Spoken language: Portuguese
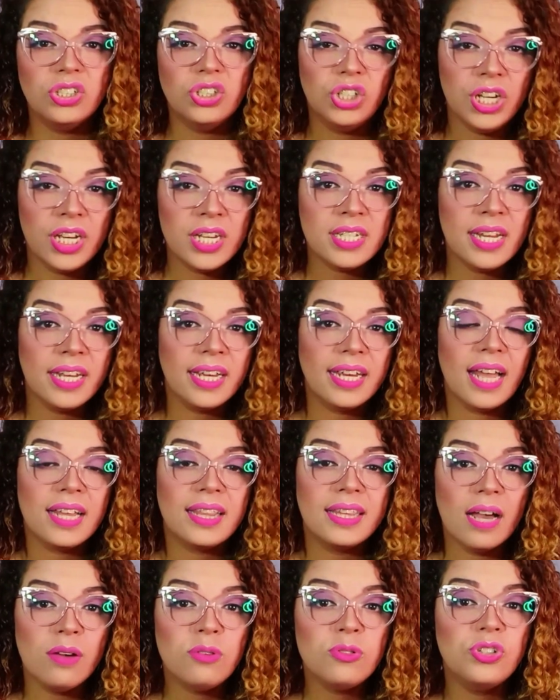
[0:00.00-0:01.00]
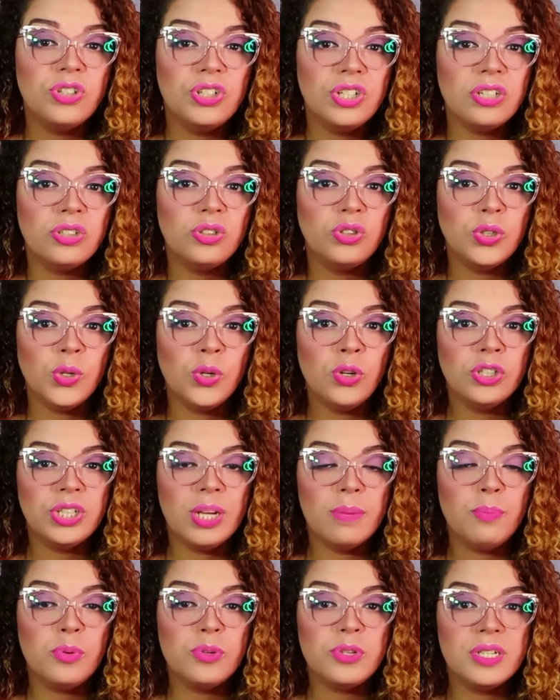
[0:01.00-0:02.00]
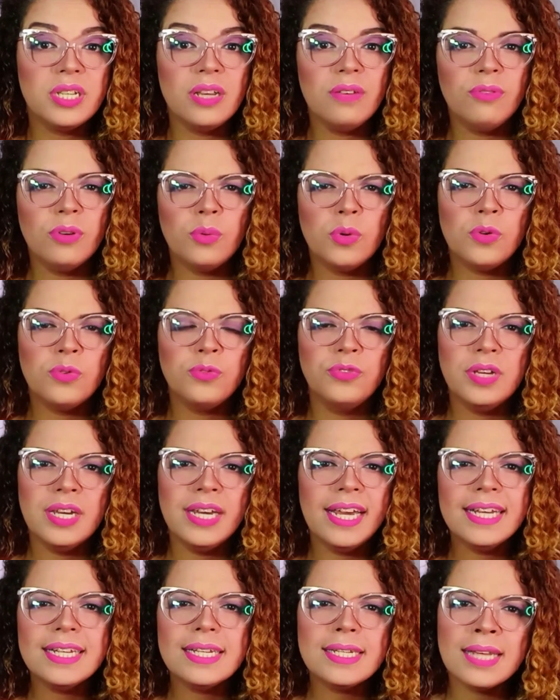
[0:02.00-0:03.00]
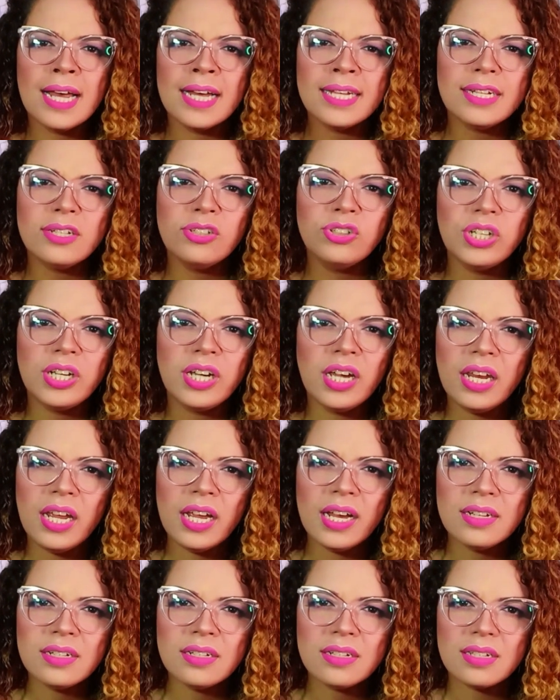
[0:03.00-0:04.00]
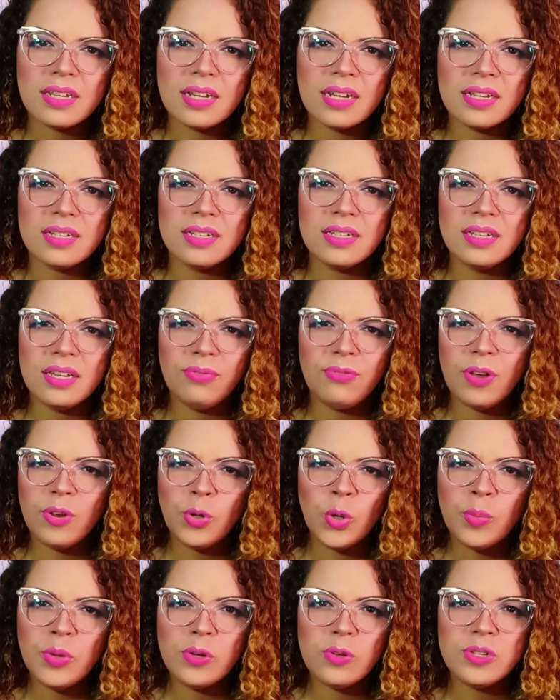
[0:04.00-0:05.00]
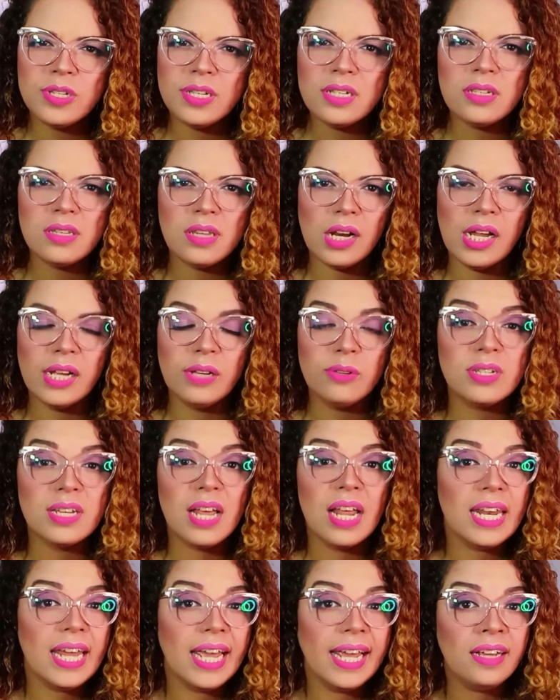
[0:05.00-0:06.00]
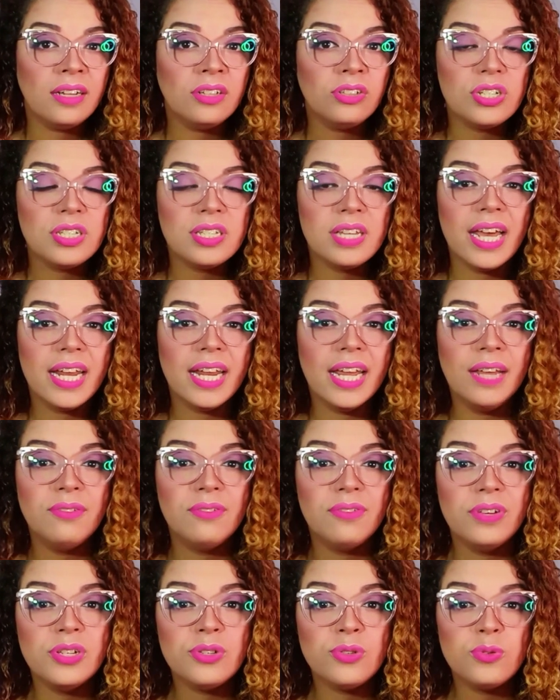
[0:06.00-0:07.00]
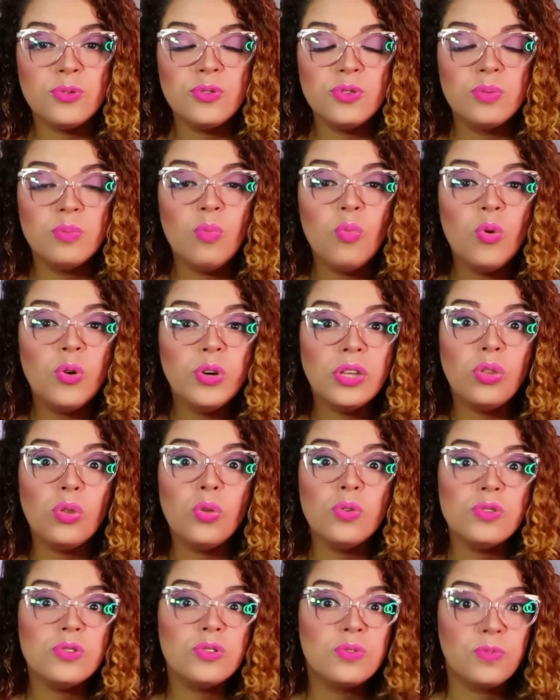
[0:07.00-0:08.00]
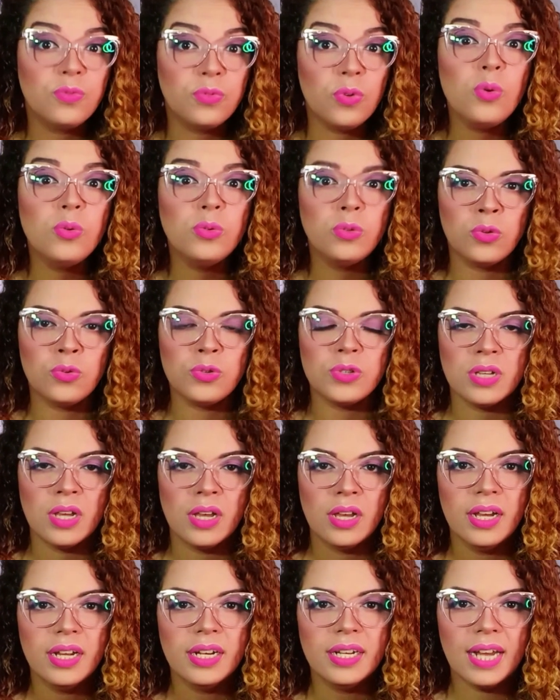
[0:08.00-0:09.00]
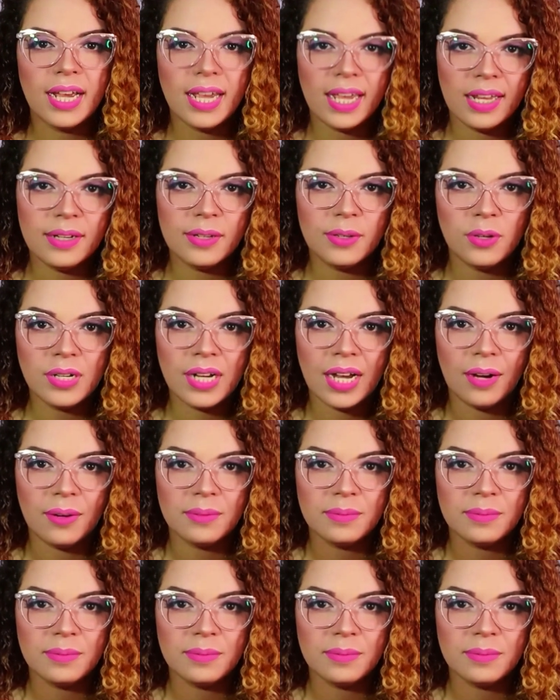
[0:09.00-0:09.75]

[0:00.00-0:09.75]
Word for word: Dizem que até os dias de hoje é possível ouvir risadas de crianças e fenômenos estranhos, além de serem vistos muitos vultos naquele local.